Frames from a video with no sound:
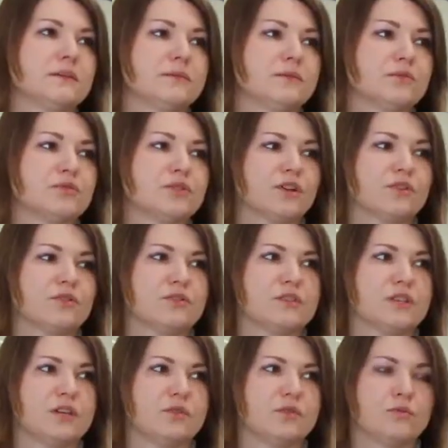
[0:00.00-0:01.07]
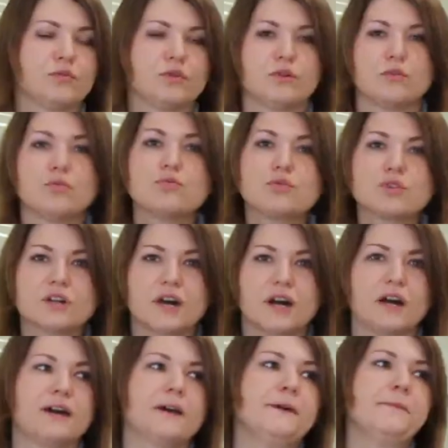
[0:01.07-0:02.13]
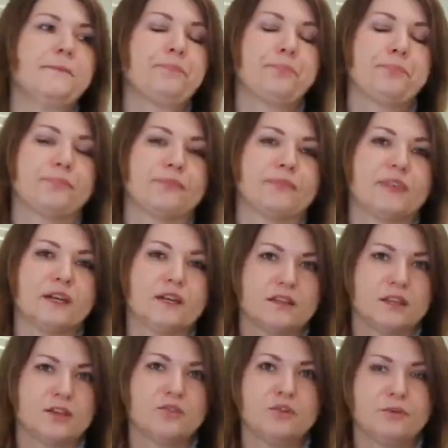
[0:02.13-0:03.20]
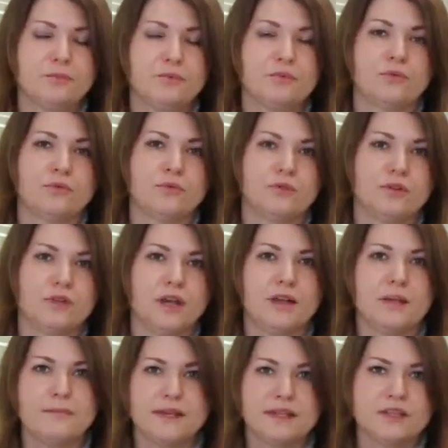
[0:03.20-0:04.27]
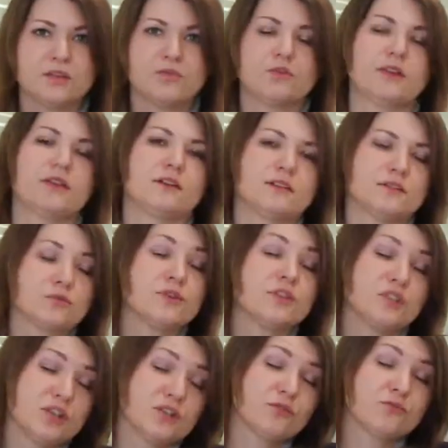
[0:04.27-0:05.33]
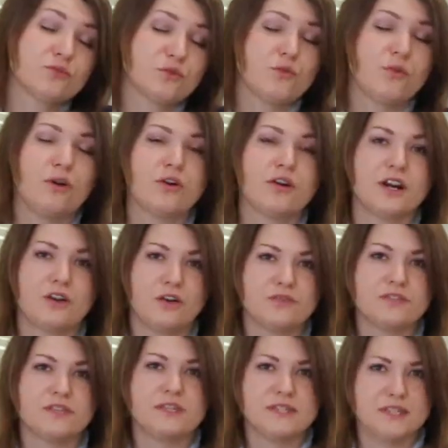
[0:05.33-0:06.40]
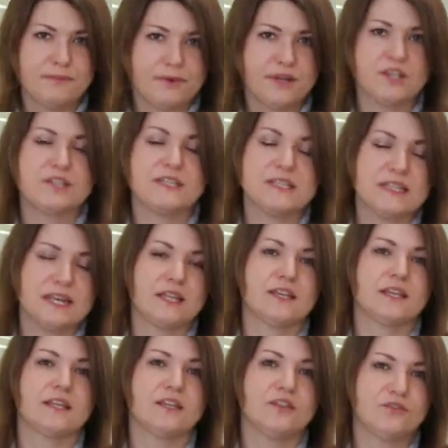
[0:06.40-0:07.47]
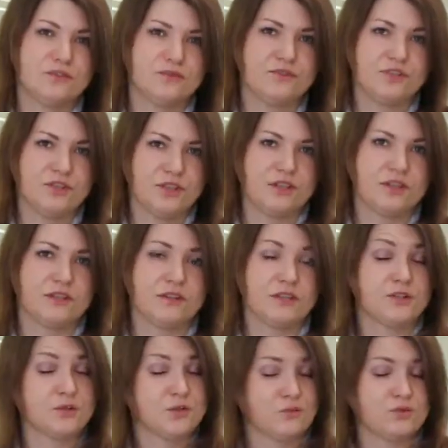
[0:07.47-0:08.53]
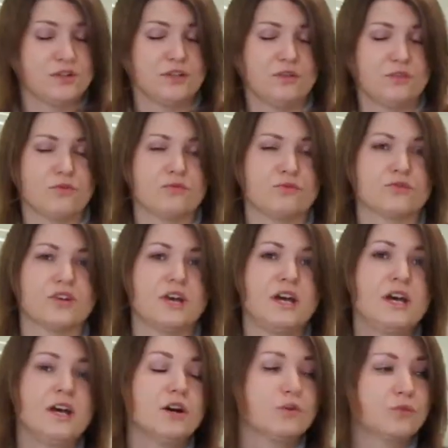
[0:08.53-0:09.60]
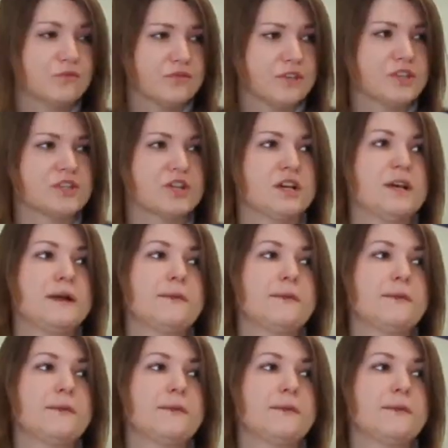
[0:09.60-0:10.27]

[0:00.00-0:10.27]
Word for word: różnego rodzaju uszka, e, mm, takie, tego typu e, elementy, które, z których zresztą szkło krakowskie jest najbardziej znane i oczywiście e, Jerzy Słuczan, Orkusz również.